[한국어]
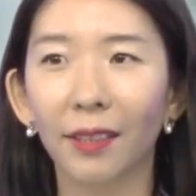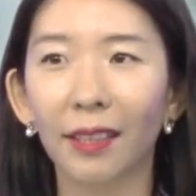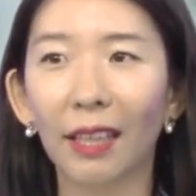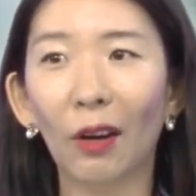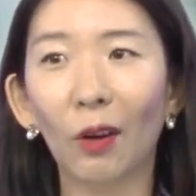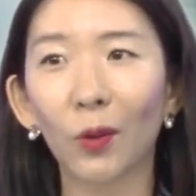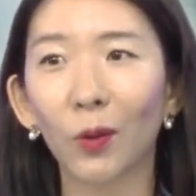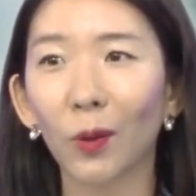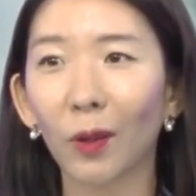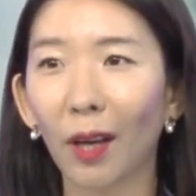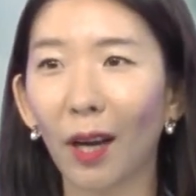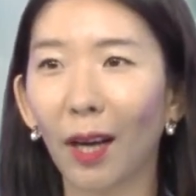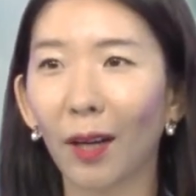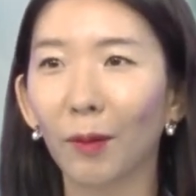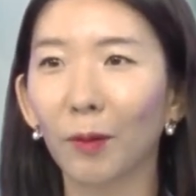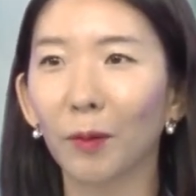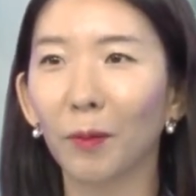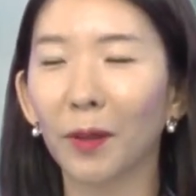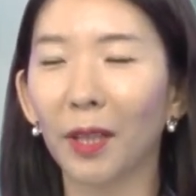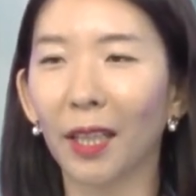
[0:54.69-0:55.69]
네, 어떻게
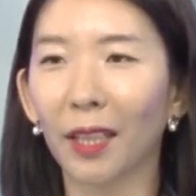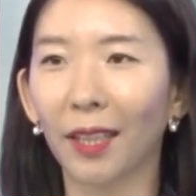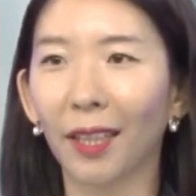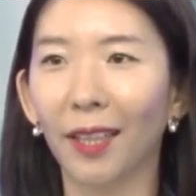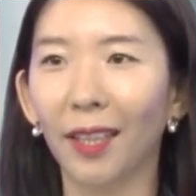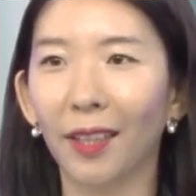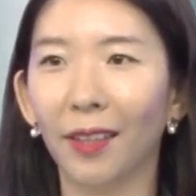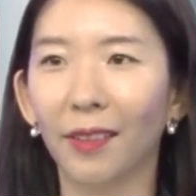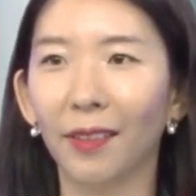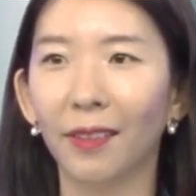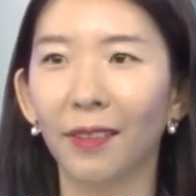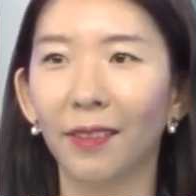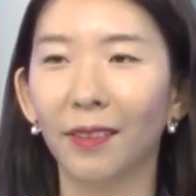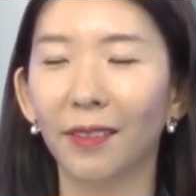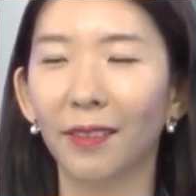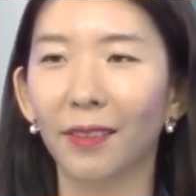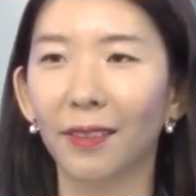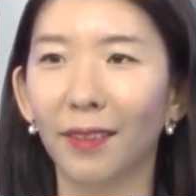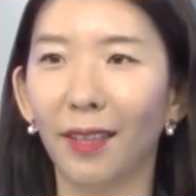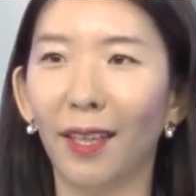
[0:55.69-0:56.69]
알아보면 될까요?
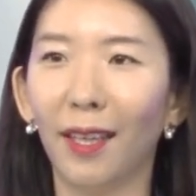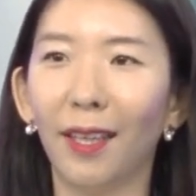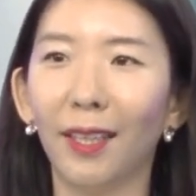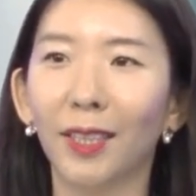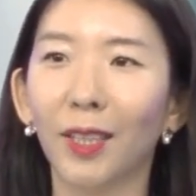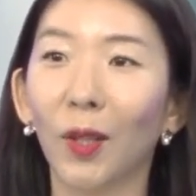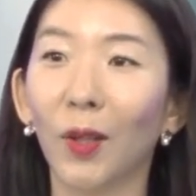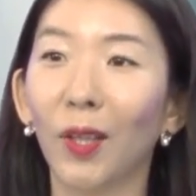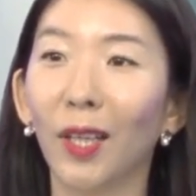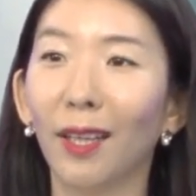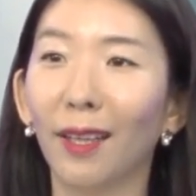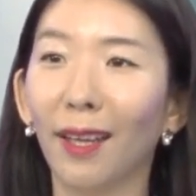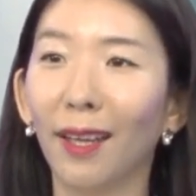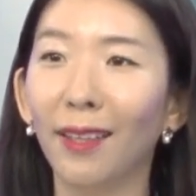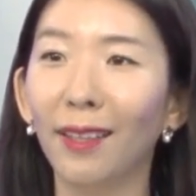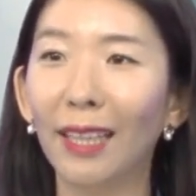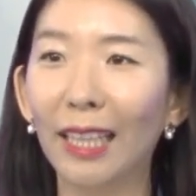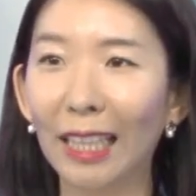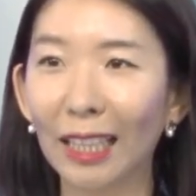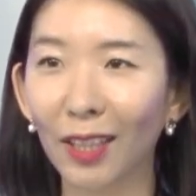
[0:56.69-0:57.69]
네,
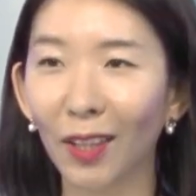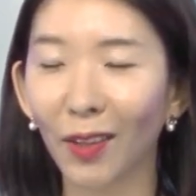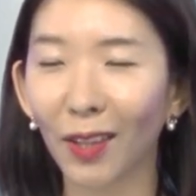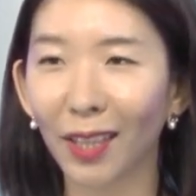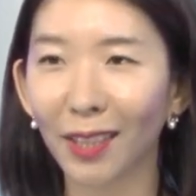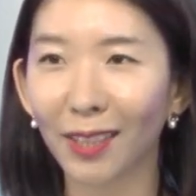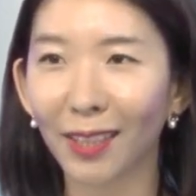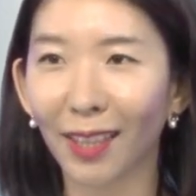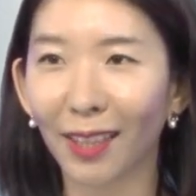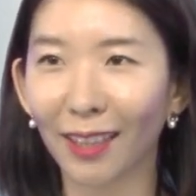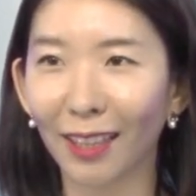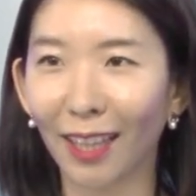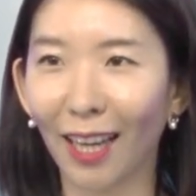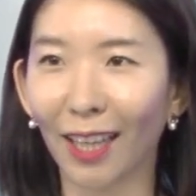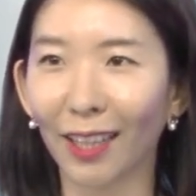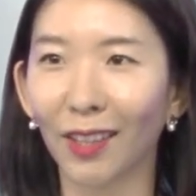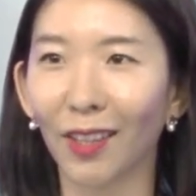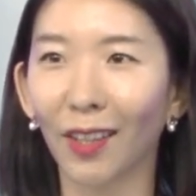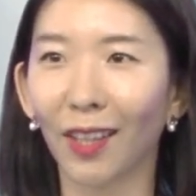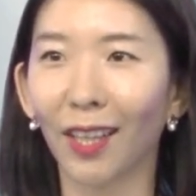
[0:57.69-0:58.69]
저희에겐 인터넷이라는
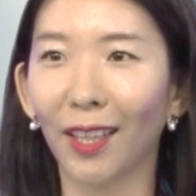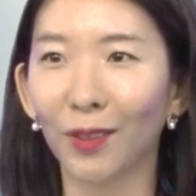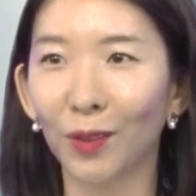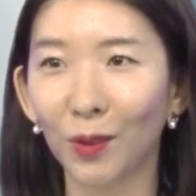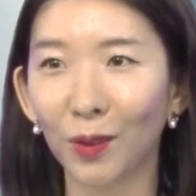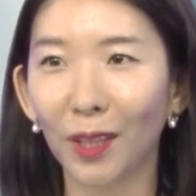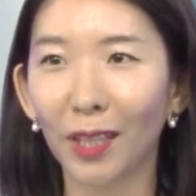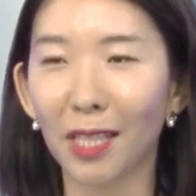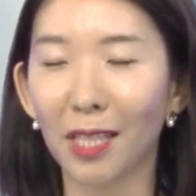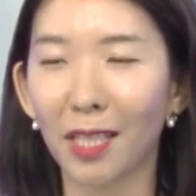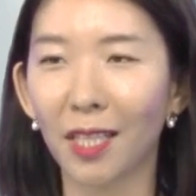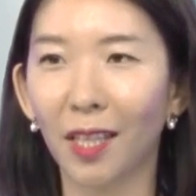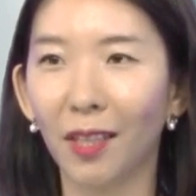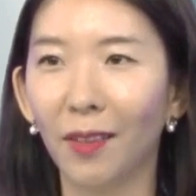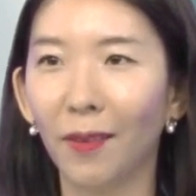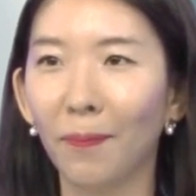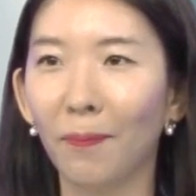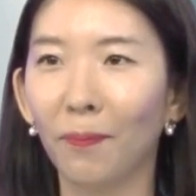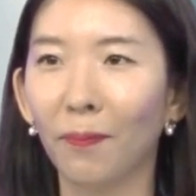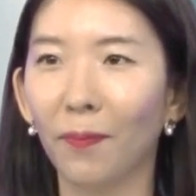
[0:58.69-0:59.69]
강력한 툴이
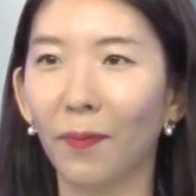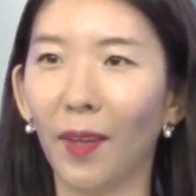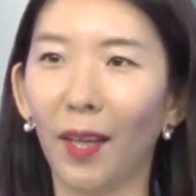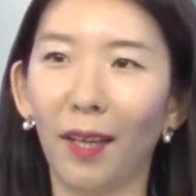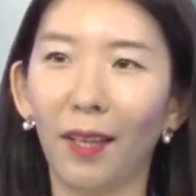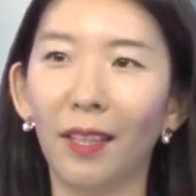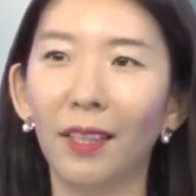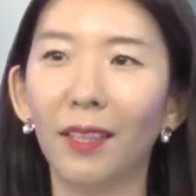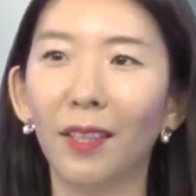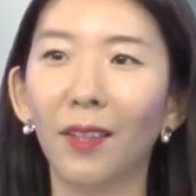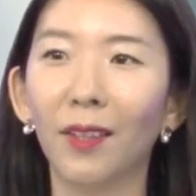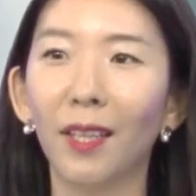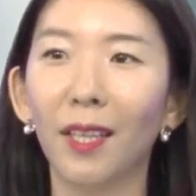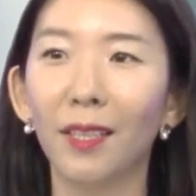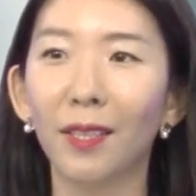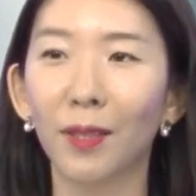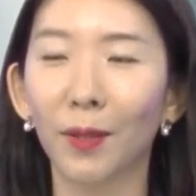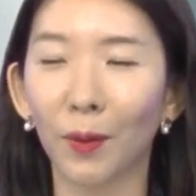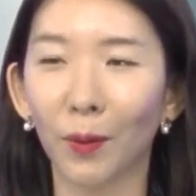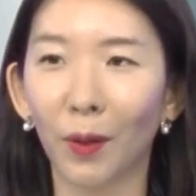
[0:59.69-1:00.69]
있죠. 네,
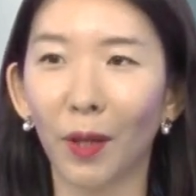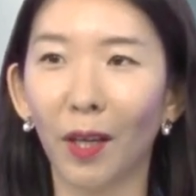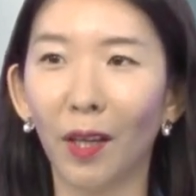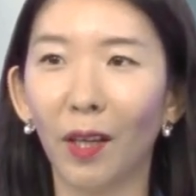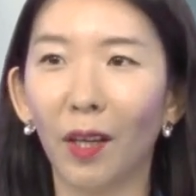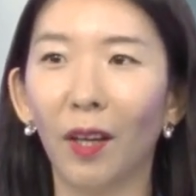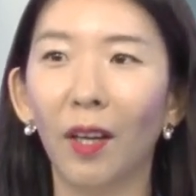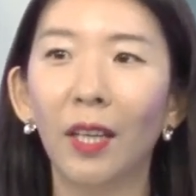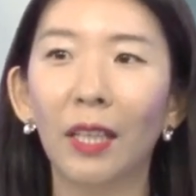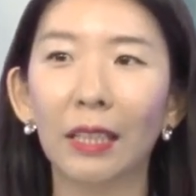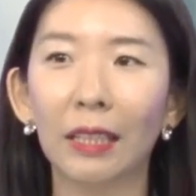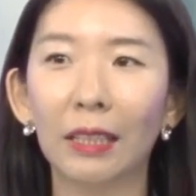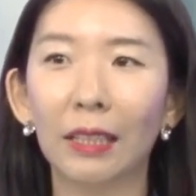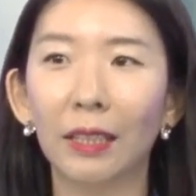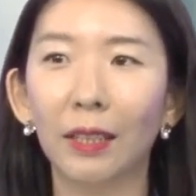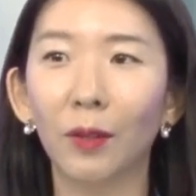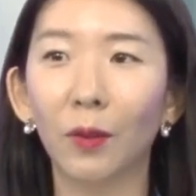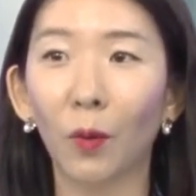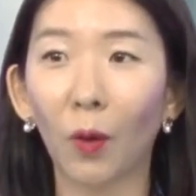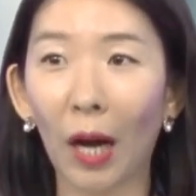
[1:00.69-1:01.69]
인터넷으로요.
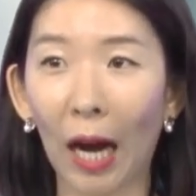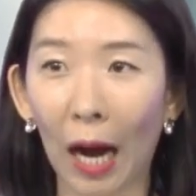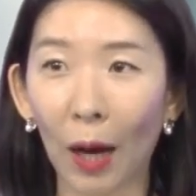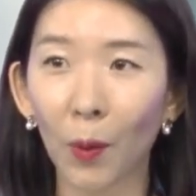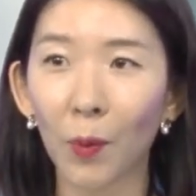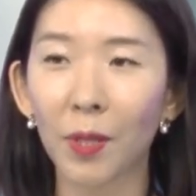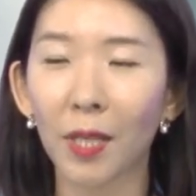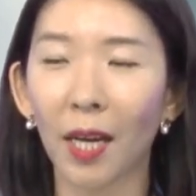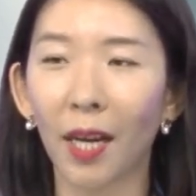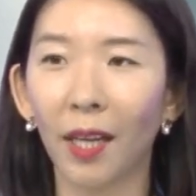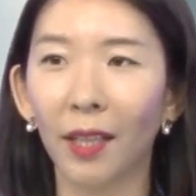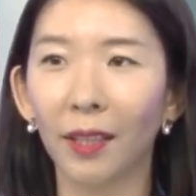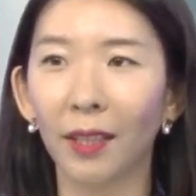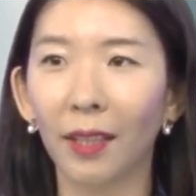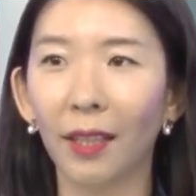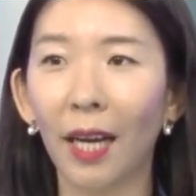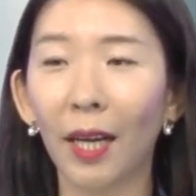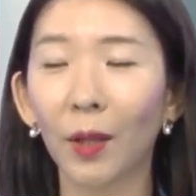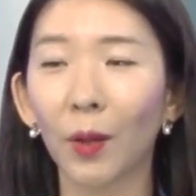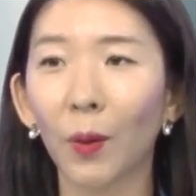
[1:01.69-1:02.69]
그 가고자
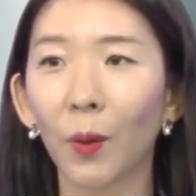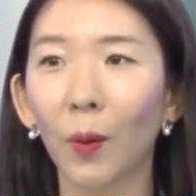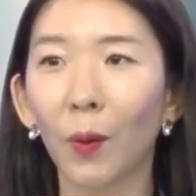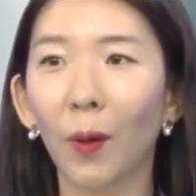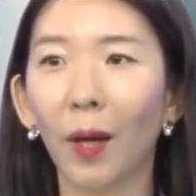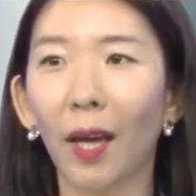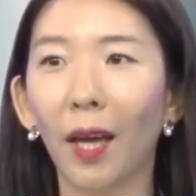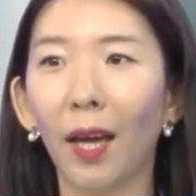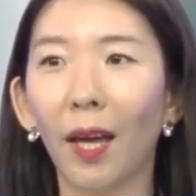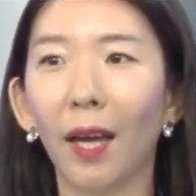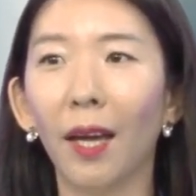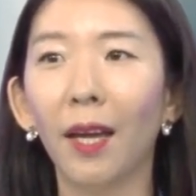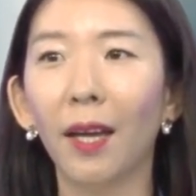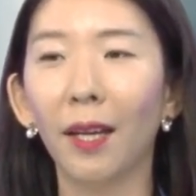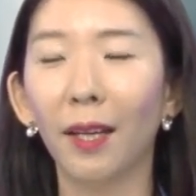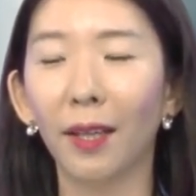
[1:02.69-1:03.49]
하는 학교의